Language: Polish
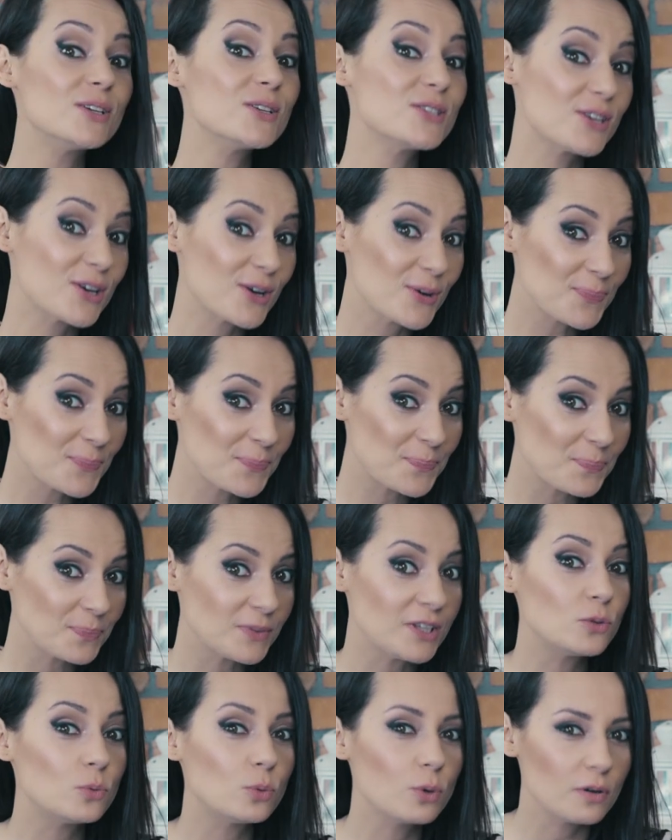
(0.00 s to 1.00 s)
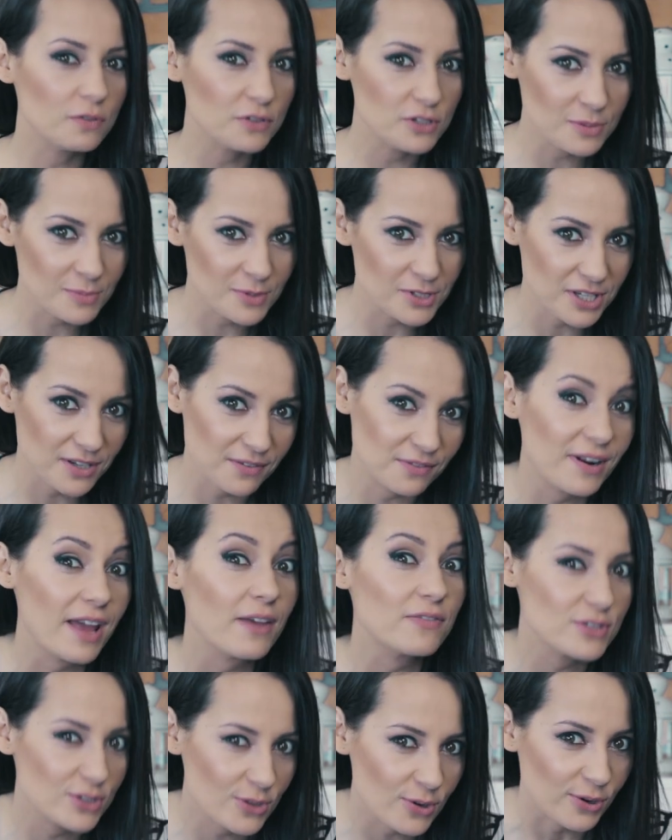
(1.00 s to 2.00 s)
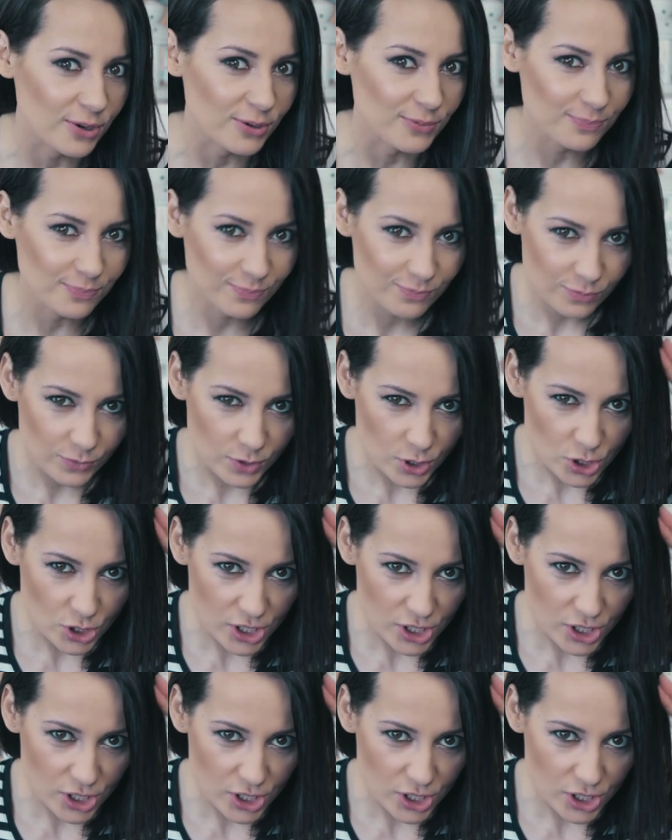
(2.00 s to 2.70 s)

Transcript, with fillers: To co? Niedługo widzimy się w Live Story.